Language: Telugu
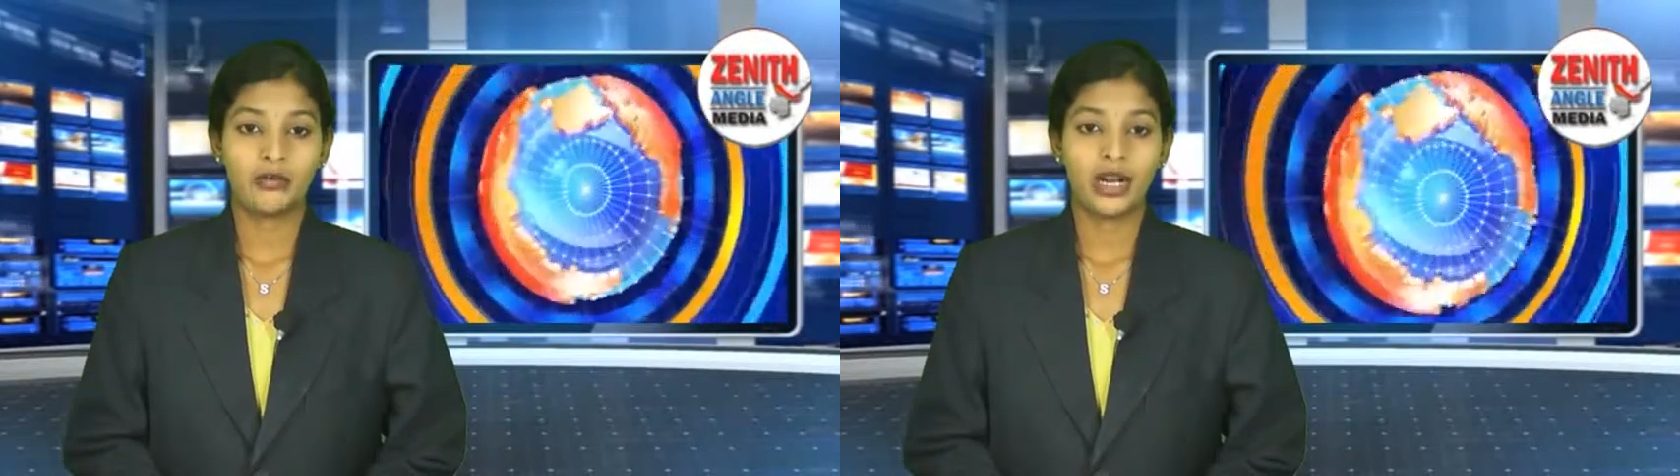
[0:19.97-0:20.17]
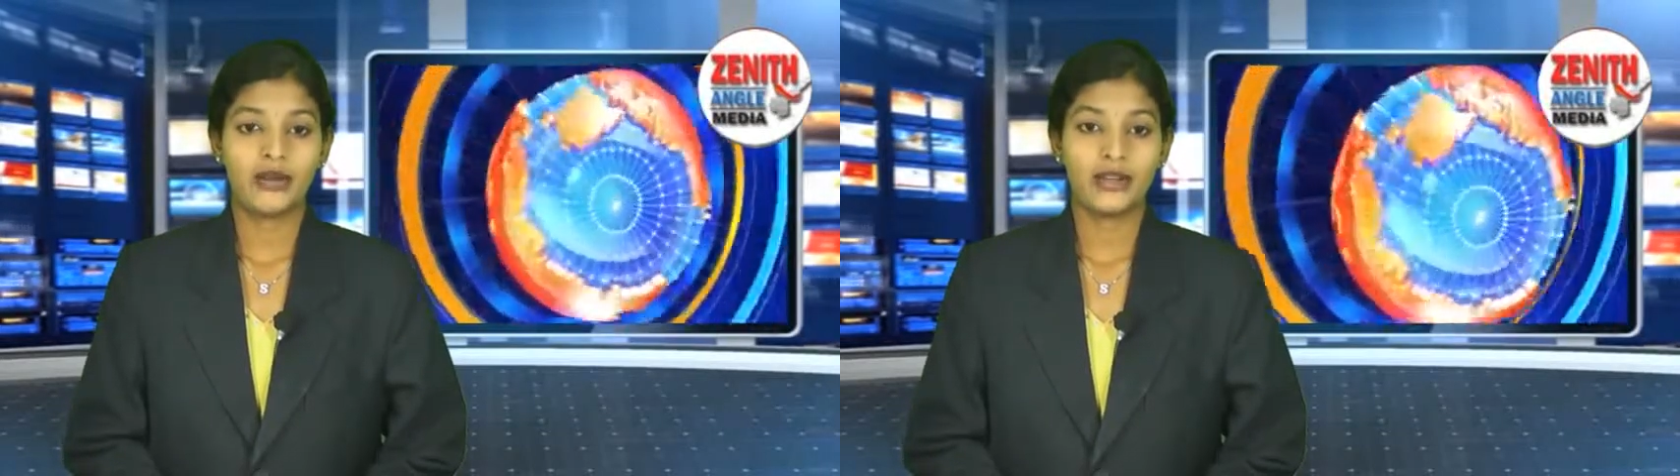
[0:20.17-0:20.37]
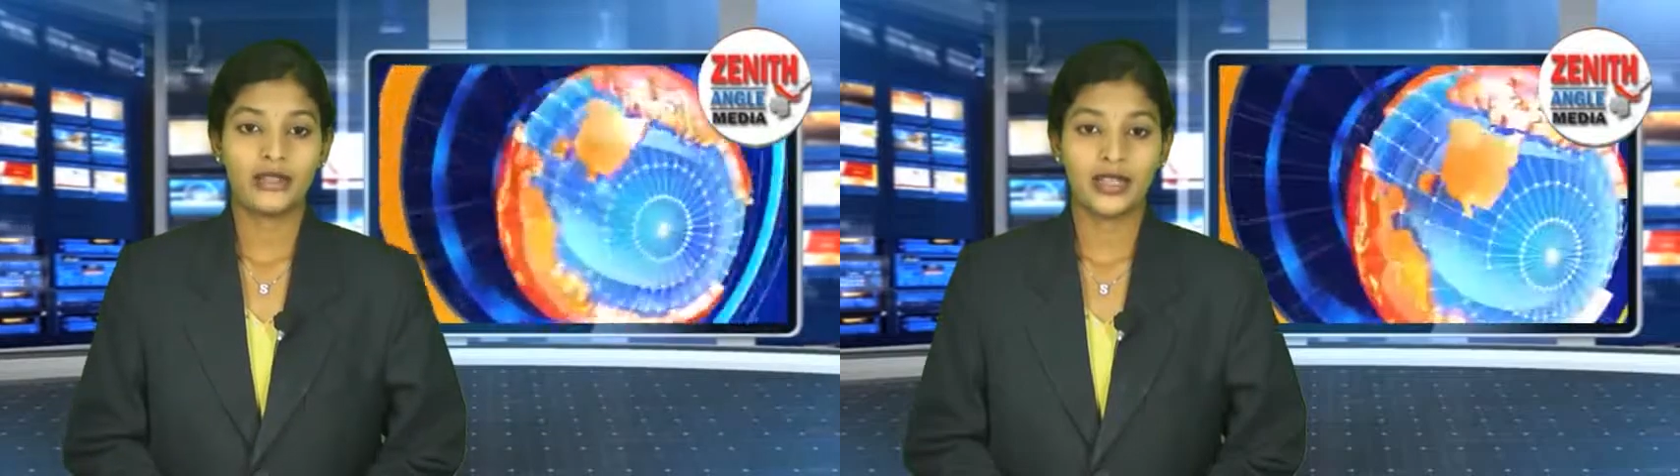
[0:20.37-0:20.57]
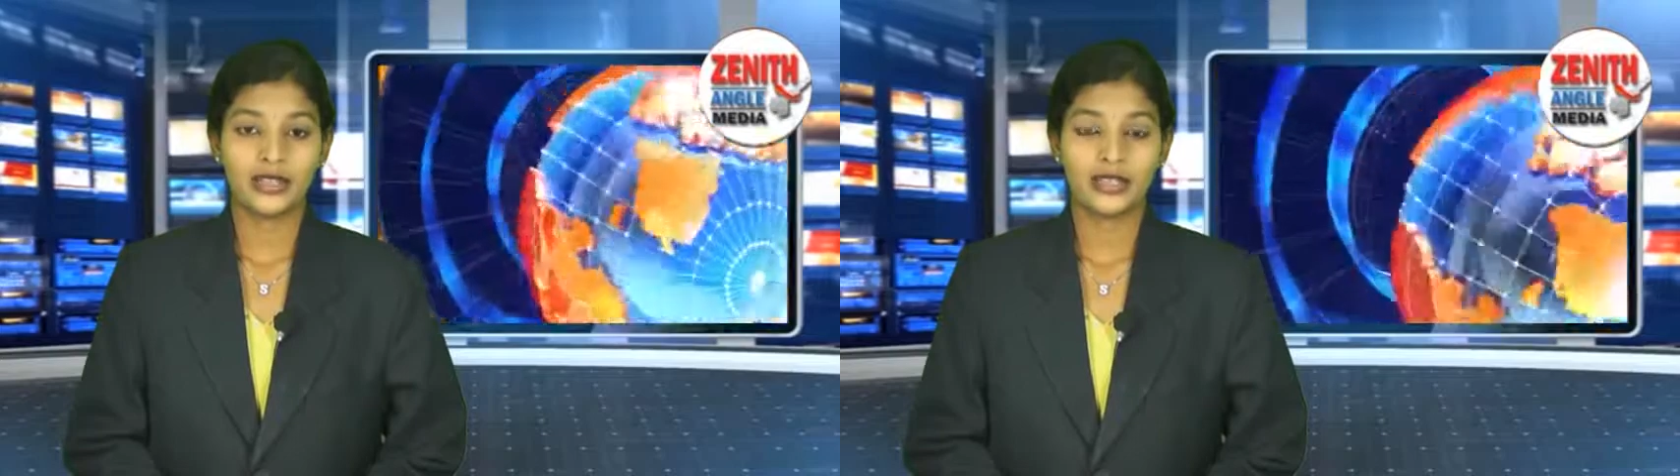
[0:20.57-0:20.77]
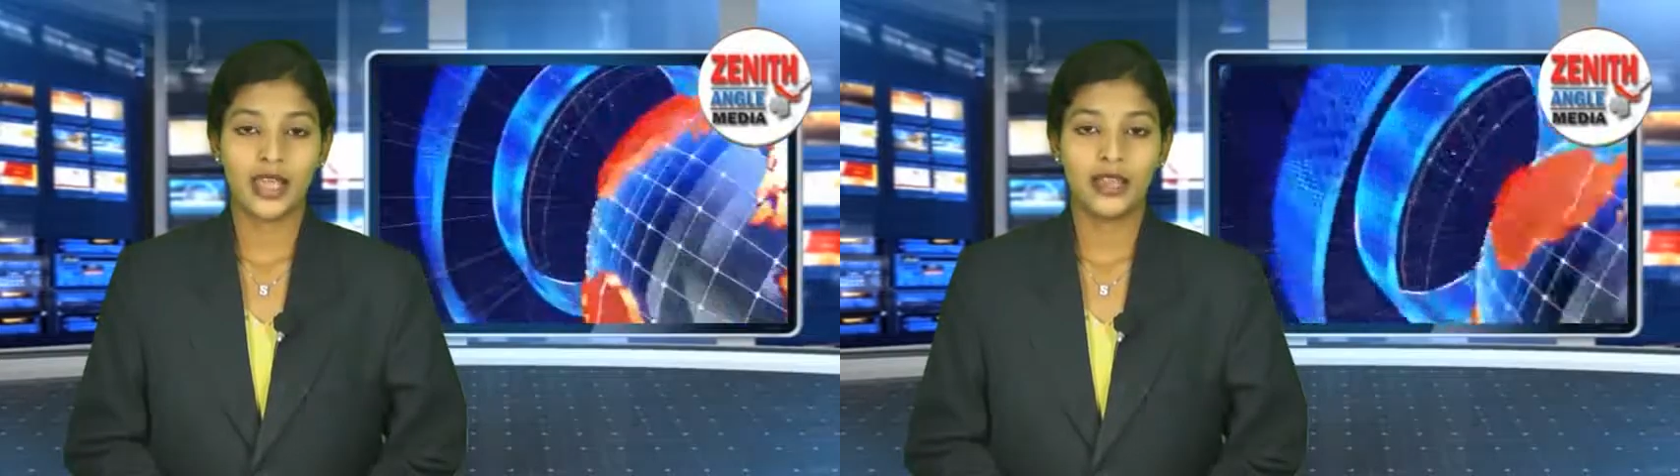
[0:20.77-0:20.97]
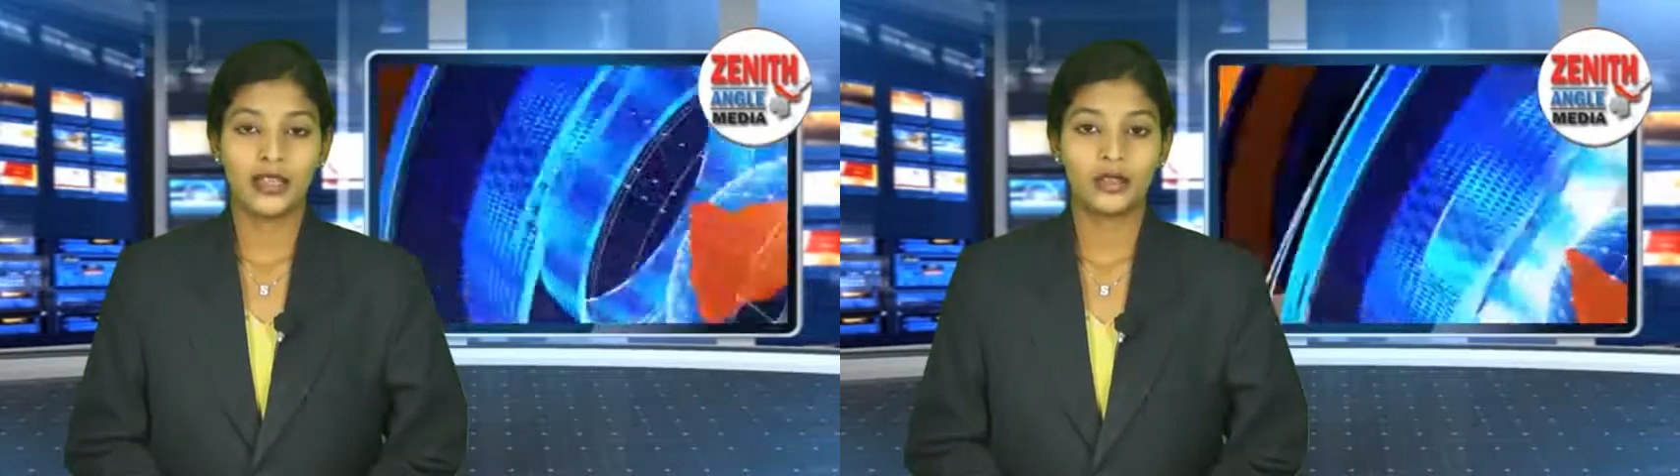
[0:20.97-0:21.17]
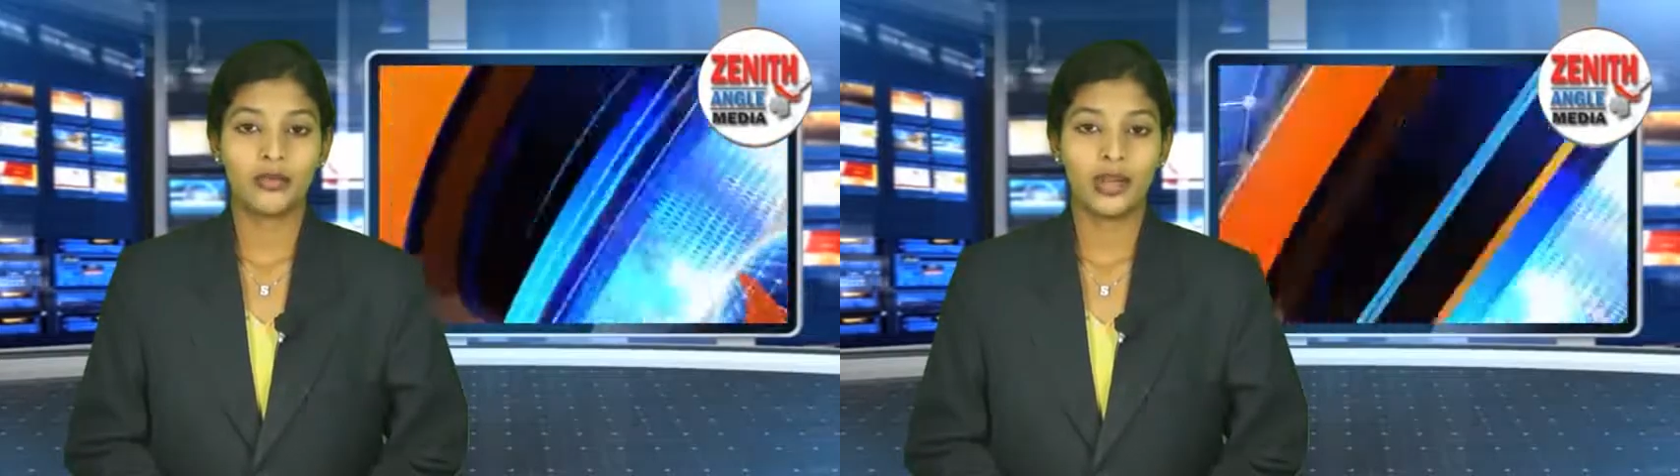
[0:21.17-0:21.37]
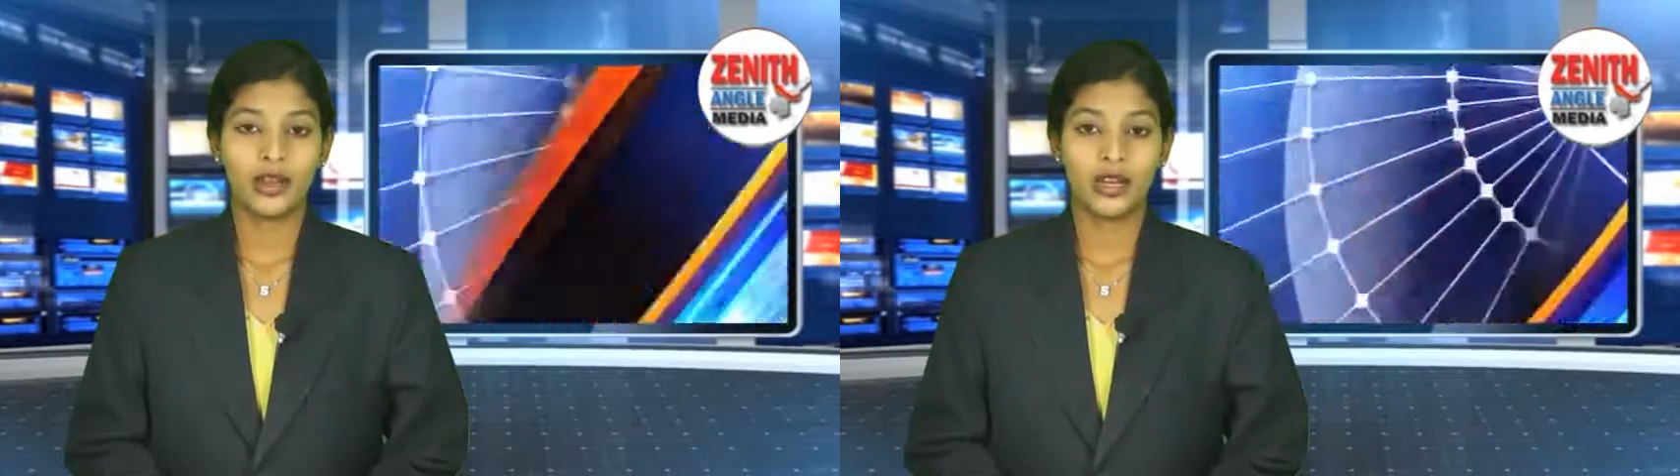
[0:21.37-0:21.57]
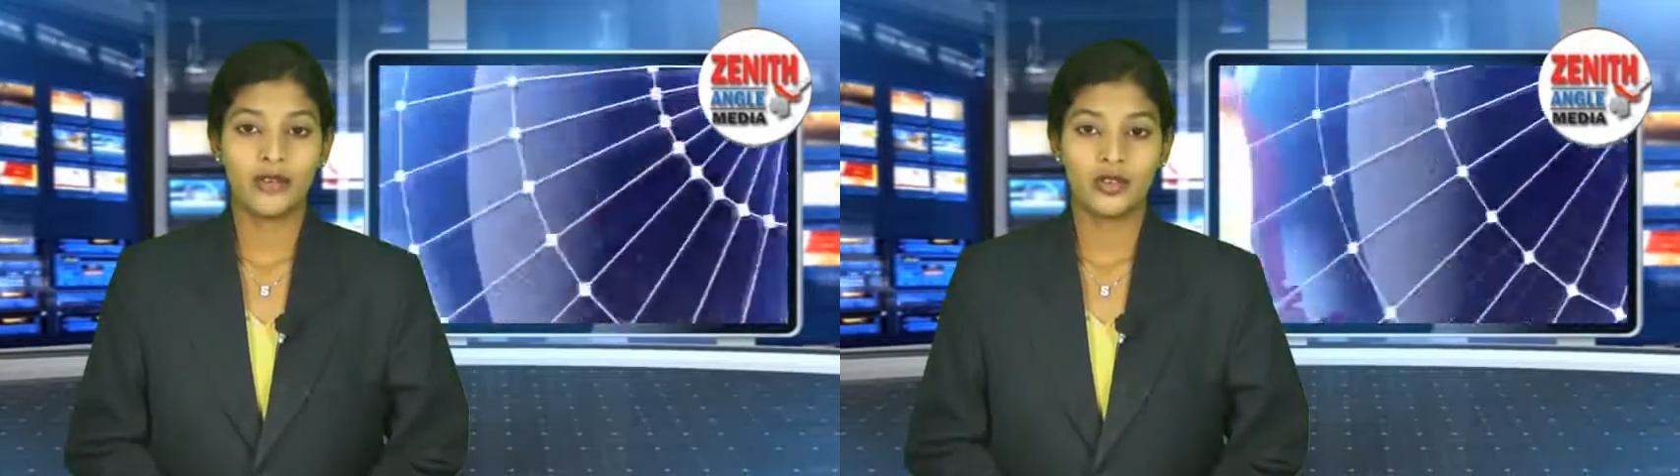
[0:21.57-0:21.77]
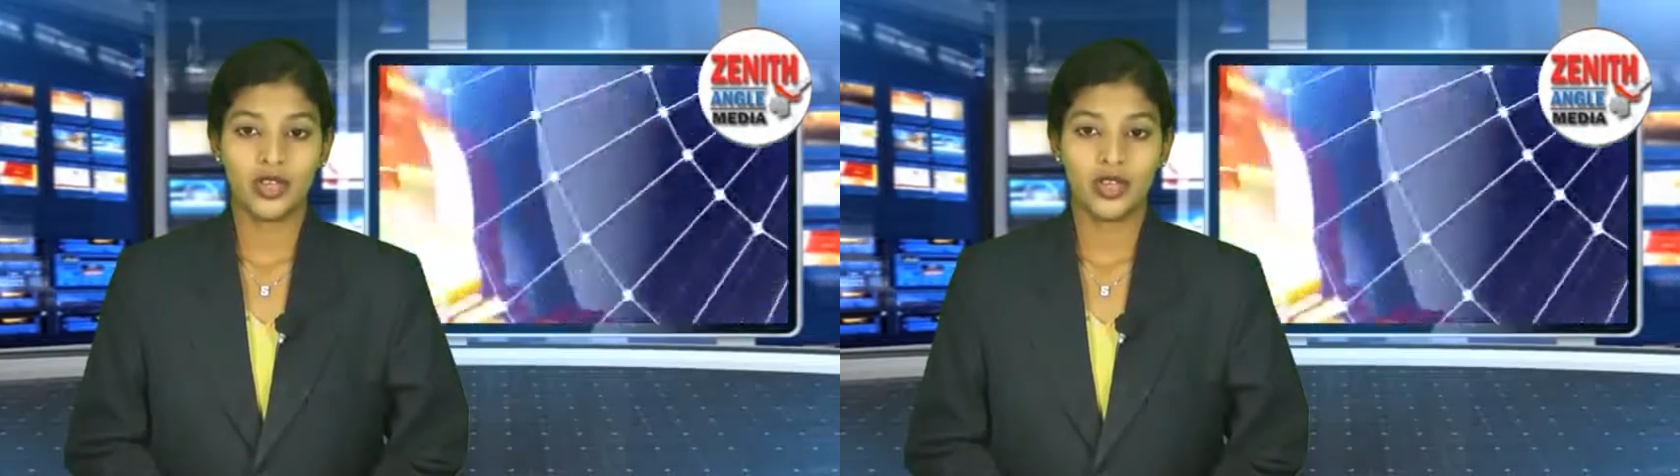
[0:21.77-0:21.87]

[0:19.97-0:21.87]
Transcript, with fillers: భగవాన్ సత్యసాయి తొంభై రెండవ